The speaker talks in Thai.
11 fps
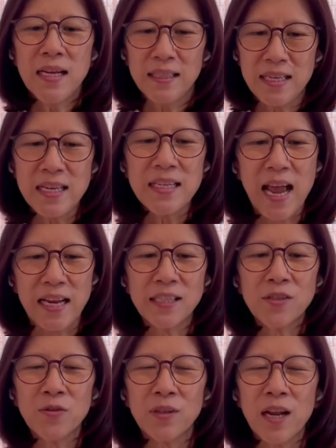ที่ยิ่งใหญ่ที่
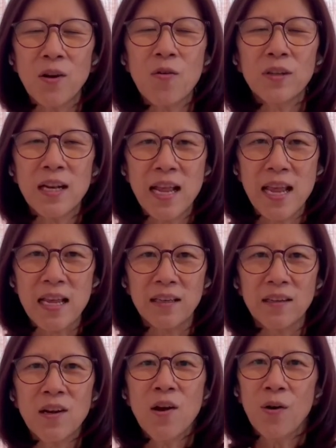สุดในโลกนั่นเอง
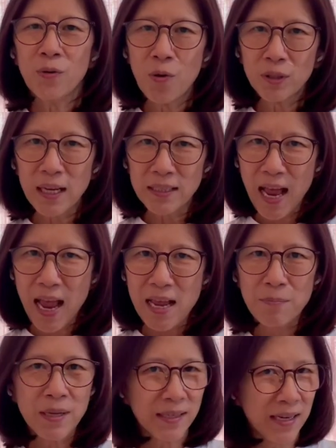โรคทางใจ
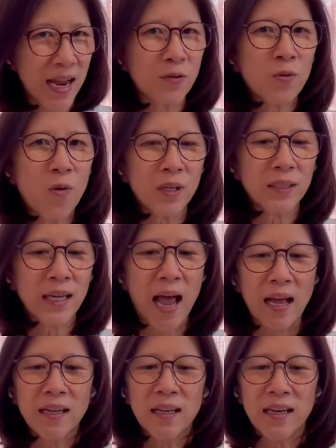เป็นกันได้ทุกคนค่ะ
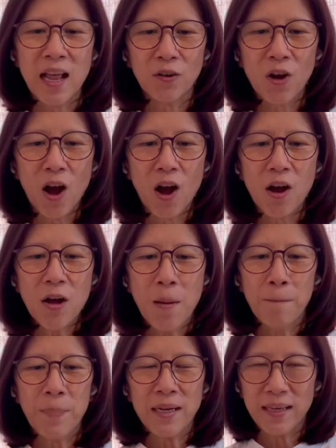แล้วก็
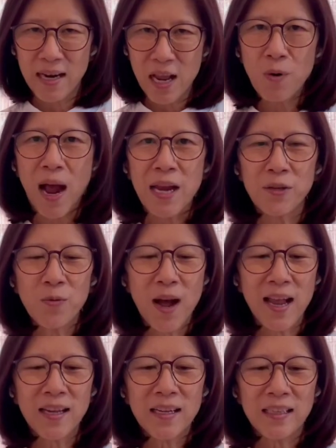เป็นกันได้ไวด้วย
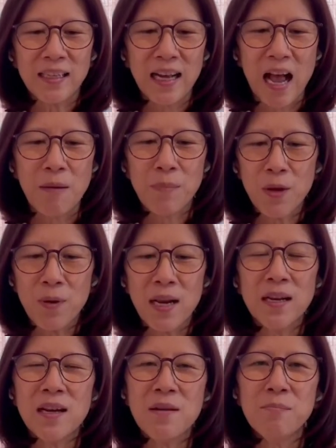นะคะไม่เว้น
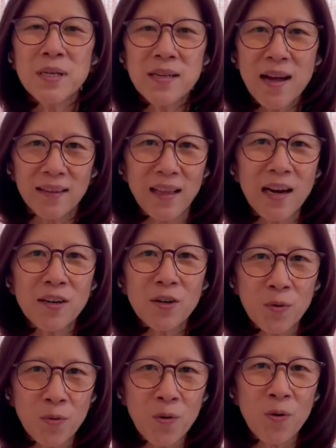เลยเมื่อท่าน
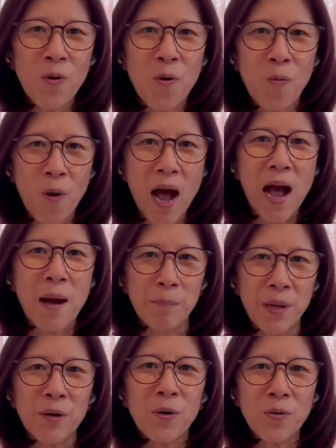รู้ว่า
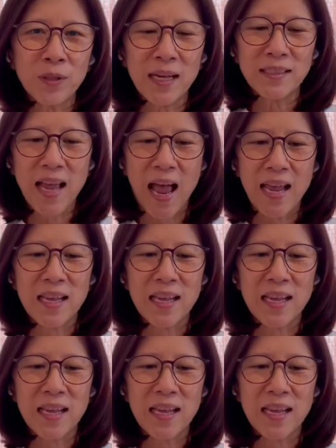เป็นโรคทางใจ